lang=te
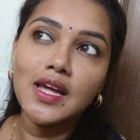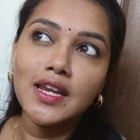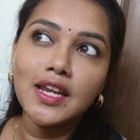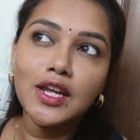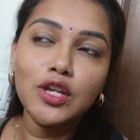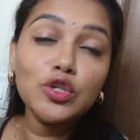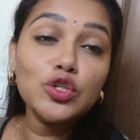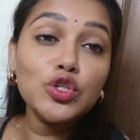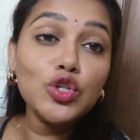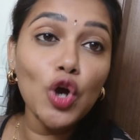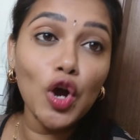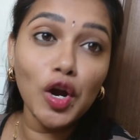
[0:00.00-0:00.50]

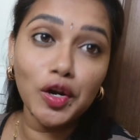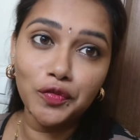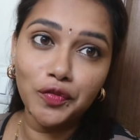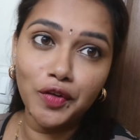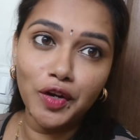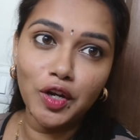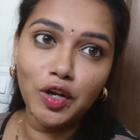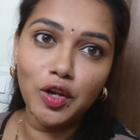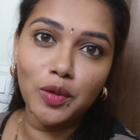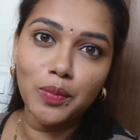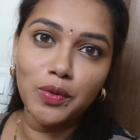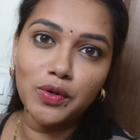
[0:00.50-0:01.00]
నేను షార్ట్
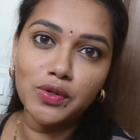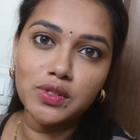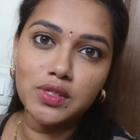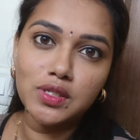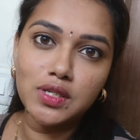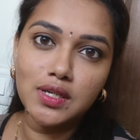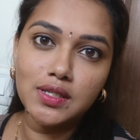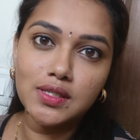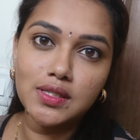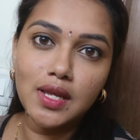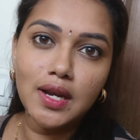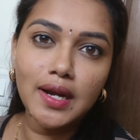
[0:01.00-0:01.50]
వీడియోలో పోస్ట్
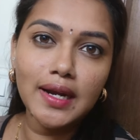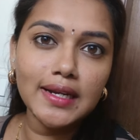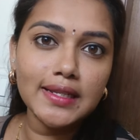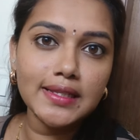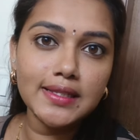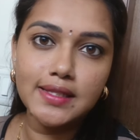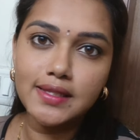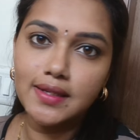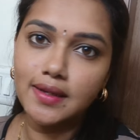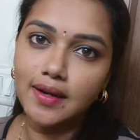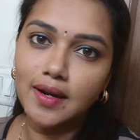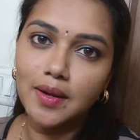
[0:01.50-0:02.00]
చేస్తాను అండ్
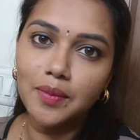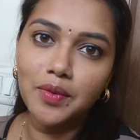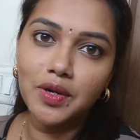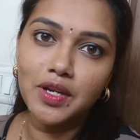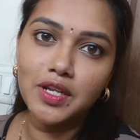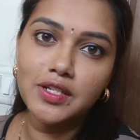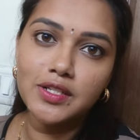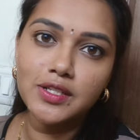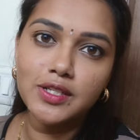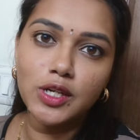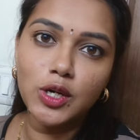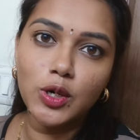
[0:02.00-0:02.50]
ఇన్స్టాగ్రామ్
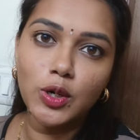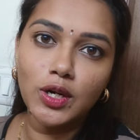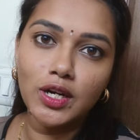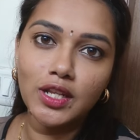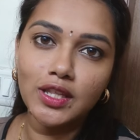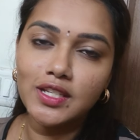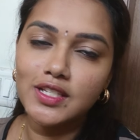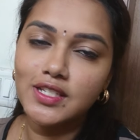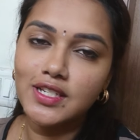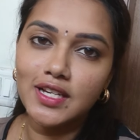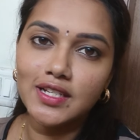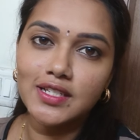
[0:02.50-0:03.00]
రీల్స్లో
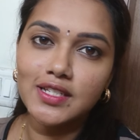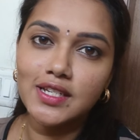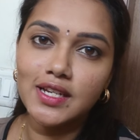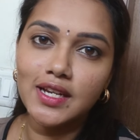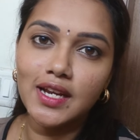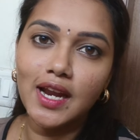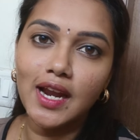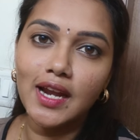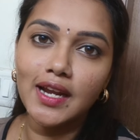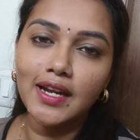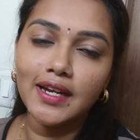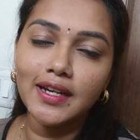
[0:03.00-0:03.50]
ఉంటుంది చెక్
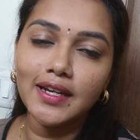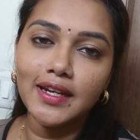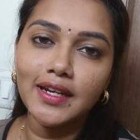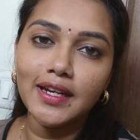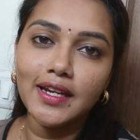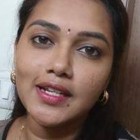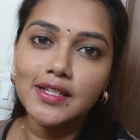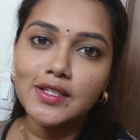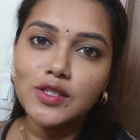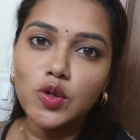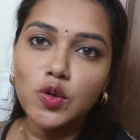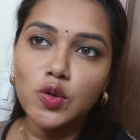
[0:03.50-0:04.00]
చేయండి
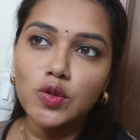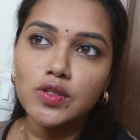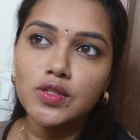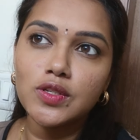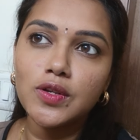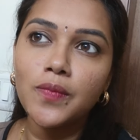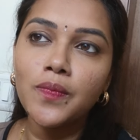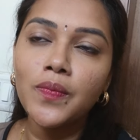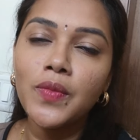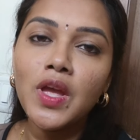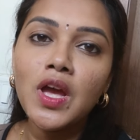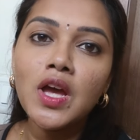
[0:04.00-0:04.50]
డీటెయిల్స్
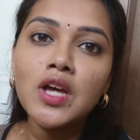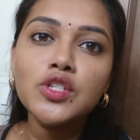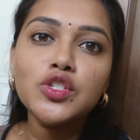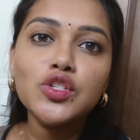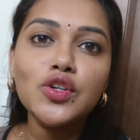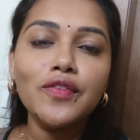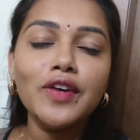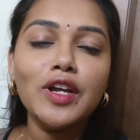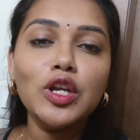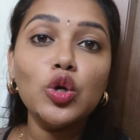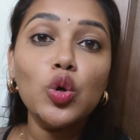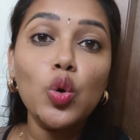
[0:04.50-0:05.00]
కోసం సో
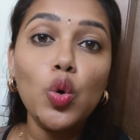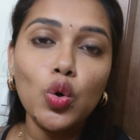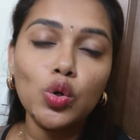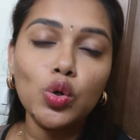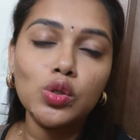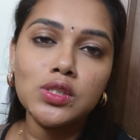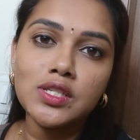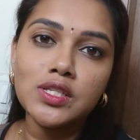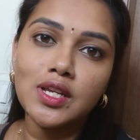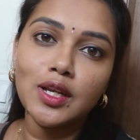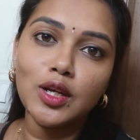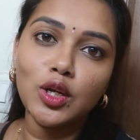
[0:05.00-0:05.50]
వాళ్ళు
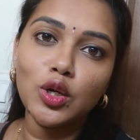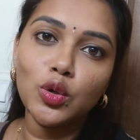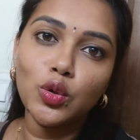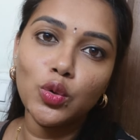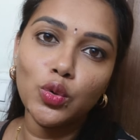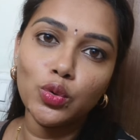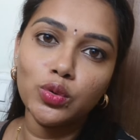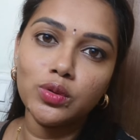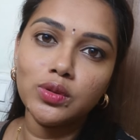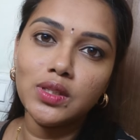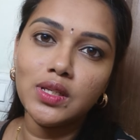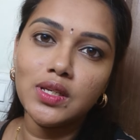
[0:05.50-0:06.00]
హోల్సేల్లో
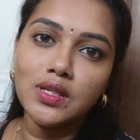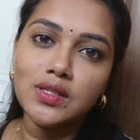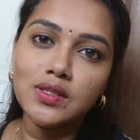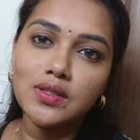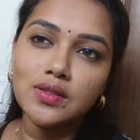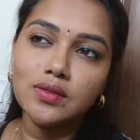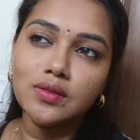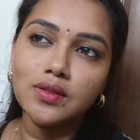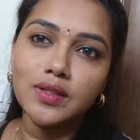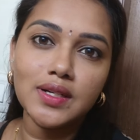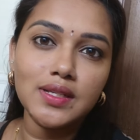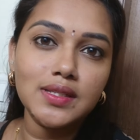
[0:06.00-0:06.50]
కుర్తీస్
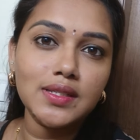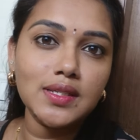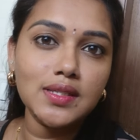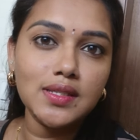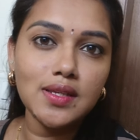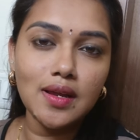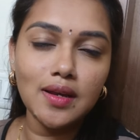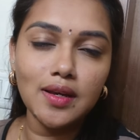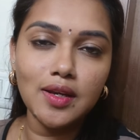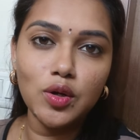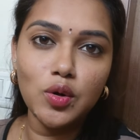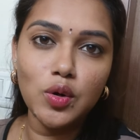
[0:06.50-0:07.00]

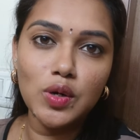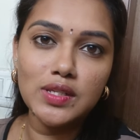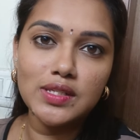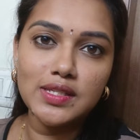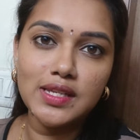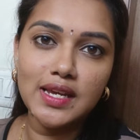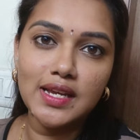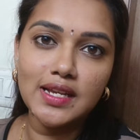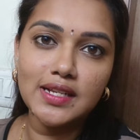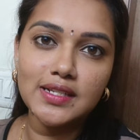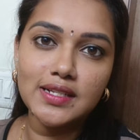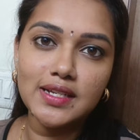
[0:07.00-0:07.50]
డ్రెస్సెస్ అన్నీ కూడా
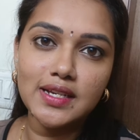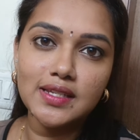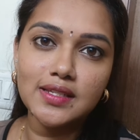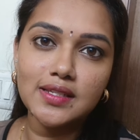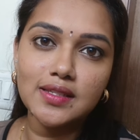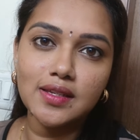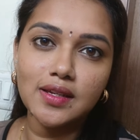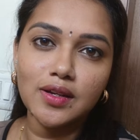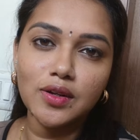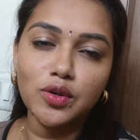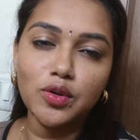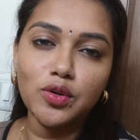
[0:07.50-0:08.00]
సేల్
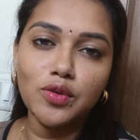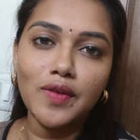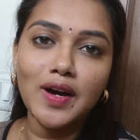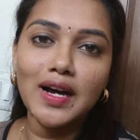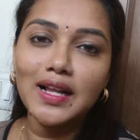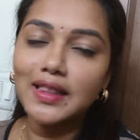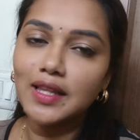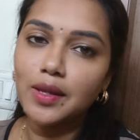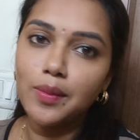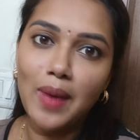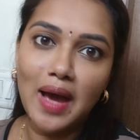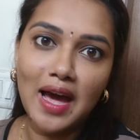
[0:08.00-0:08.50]
చేస్తారు
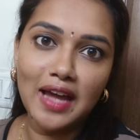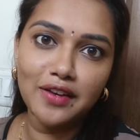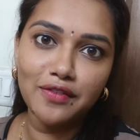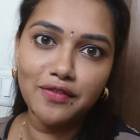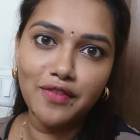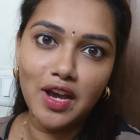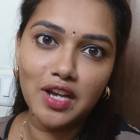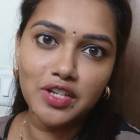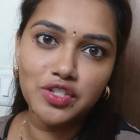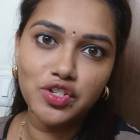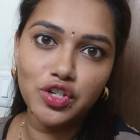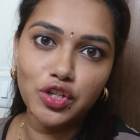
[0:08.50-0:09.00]
వాళ్ళే
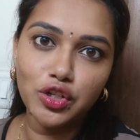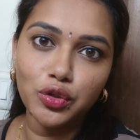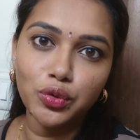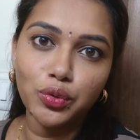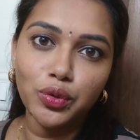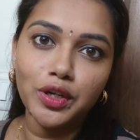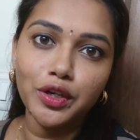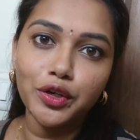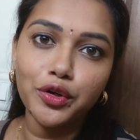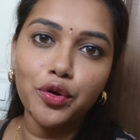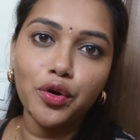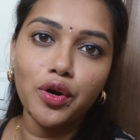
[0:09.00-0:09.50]
మ్యానుఫ్యాక్చరింగ్
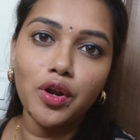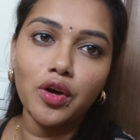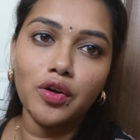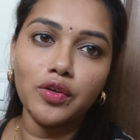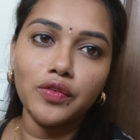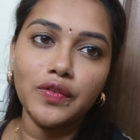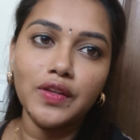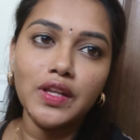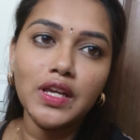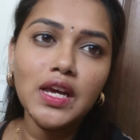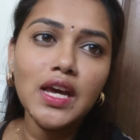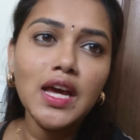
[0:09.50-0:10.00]
యూనిట్ కూడా
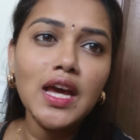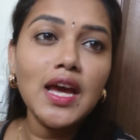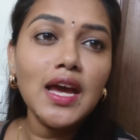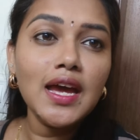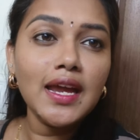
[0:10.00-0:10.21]
ఉంది